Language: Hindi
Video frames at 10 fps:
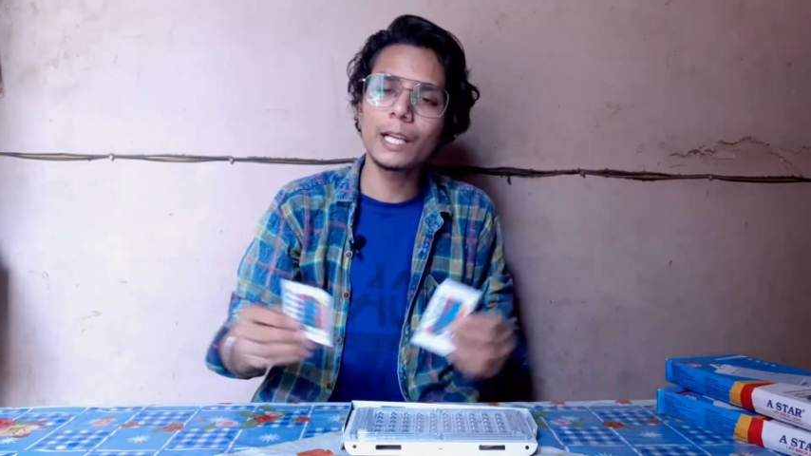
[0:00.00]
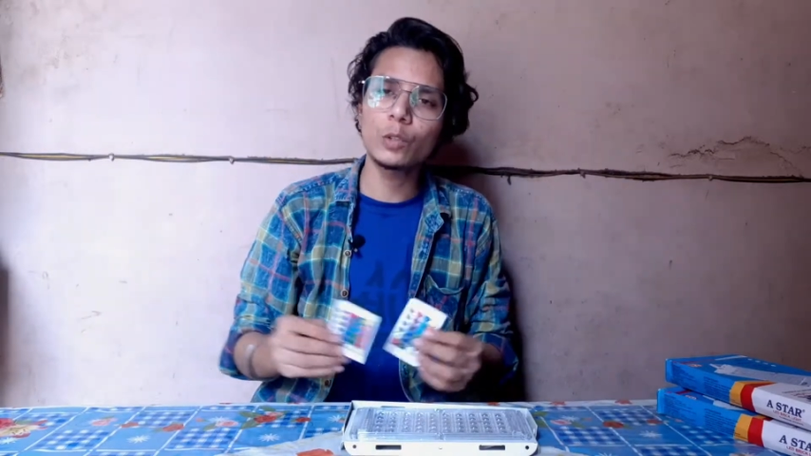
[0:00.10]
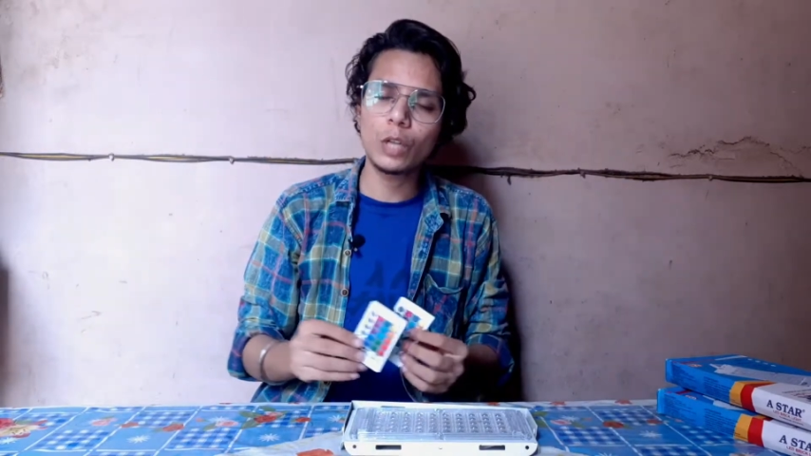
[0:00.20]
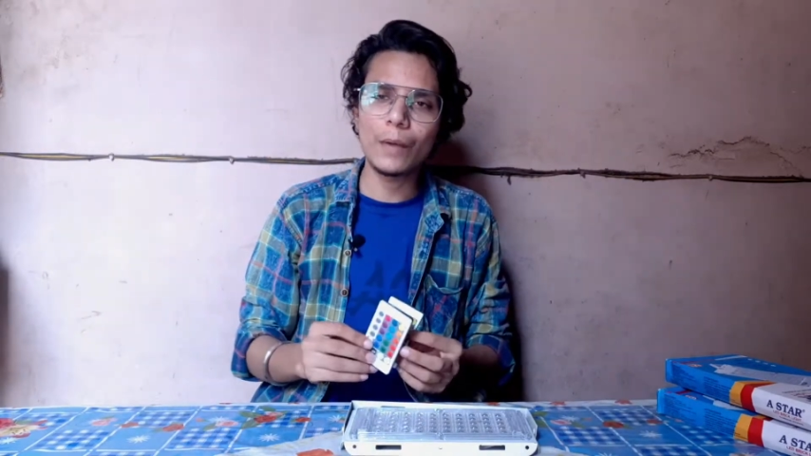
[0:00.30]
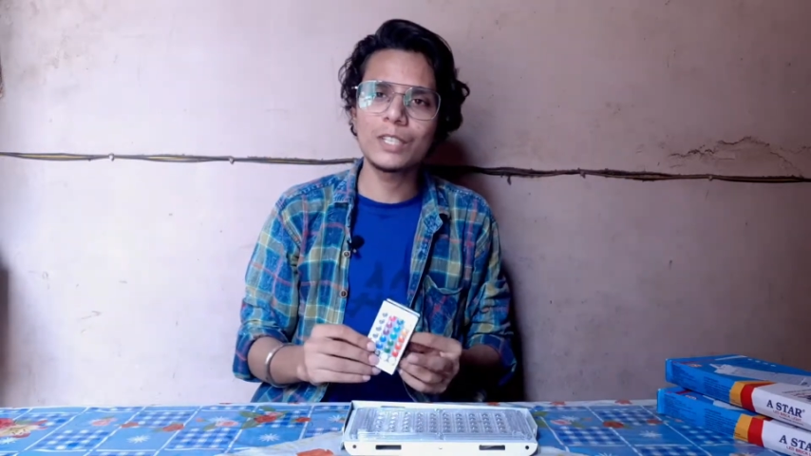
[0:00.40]
है
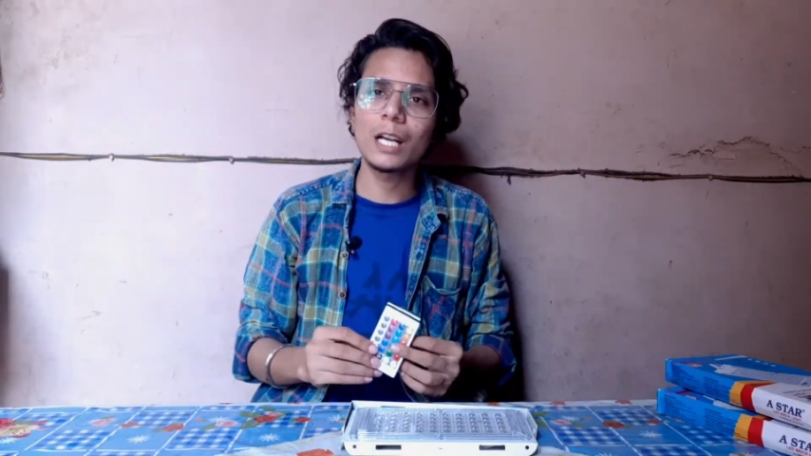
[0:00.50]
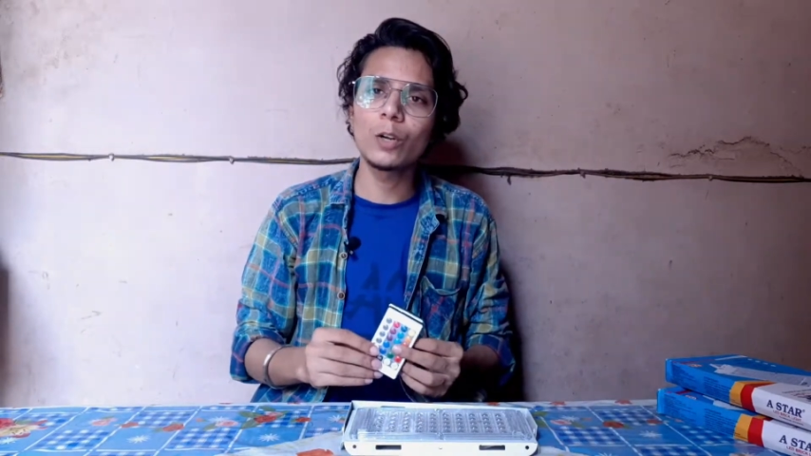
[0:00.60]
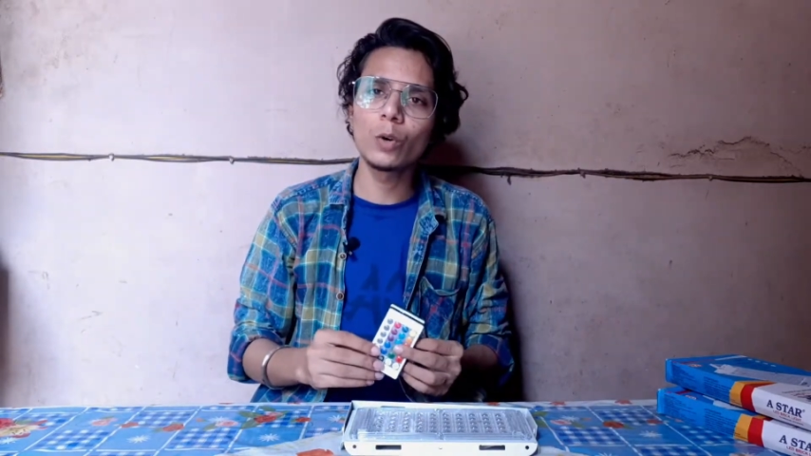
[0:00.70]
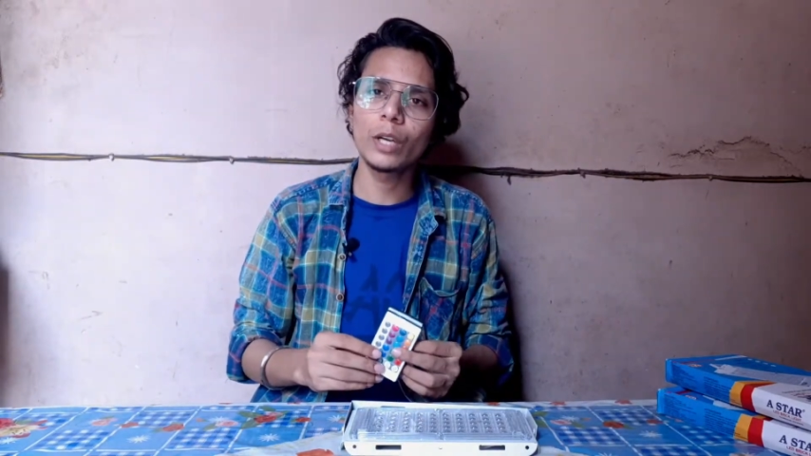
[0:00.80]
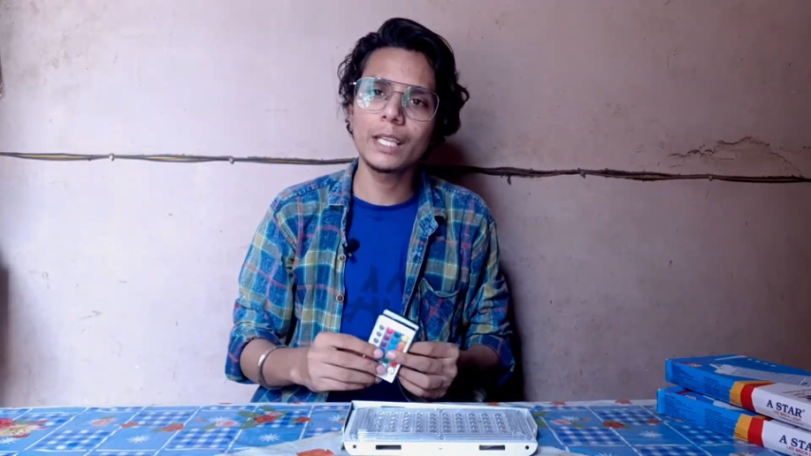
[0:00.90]
तो काफ़ी सारे
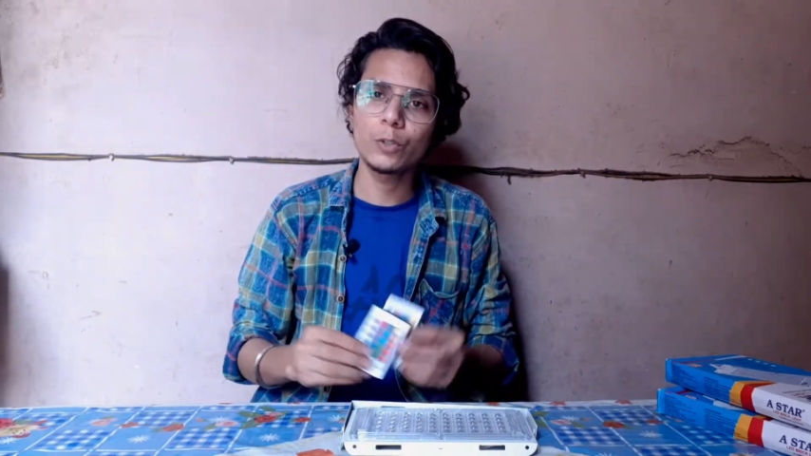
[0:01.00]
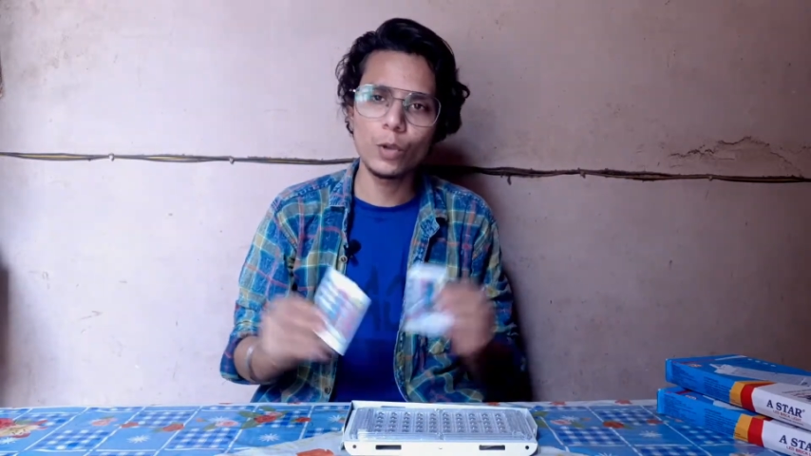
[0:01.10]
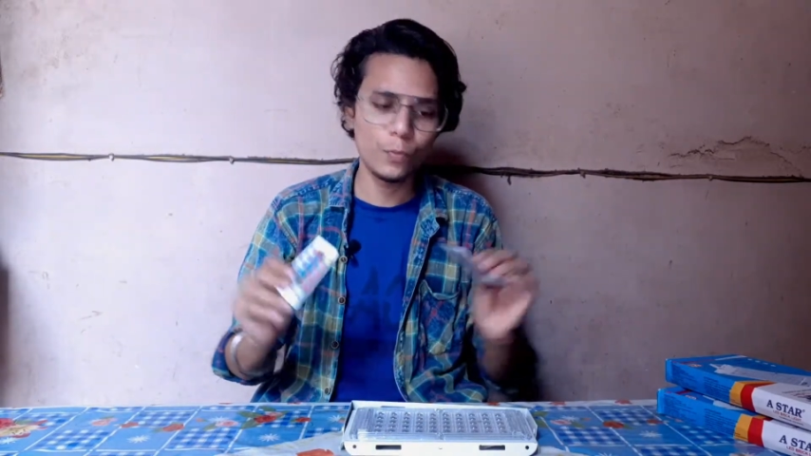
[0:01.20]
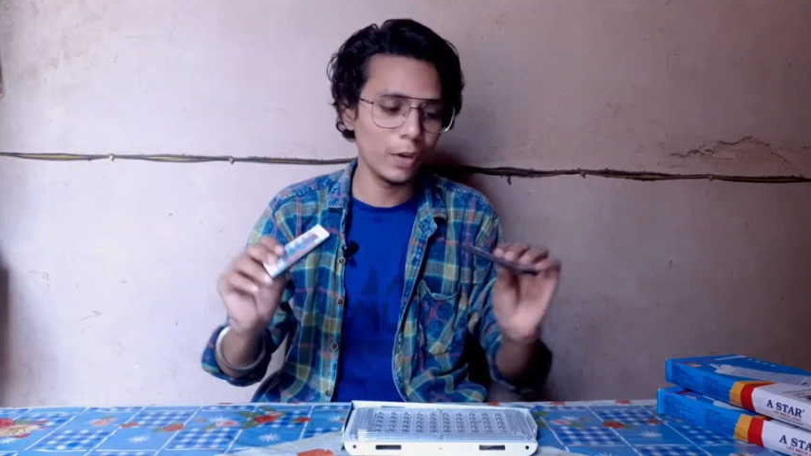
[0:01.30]
लोगों के जो है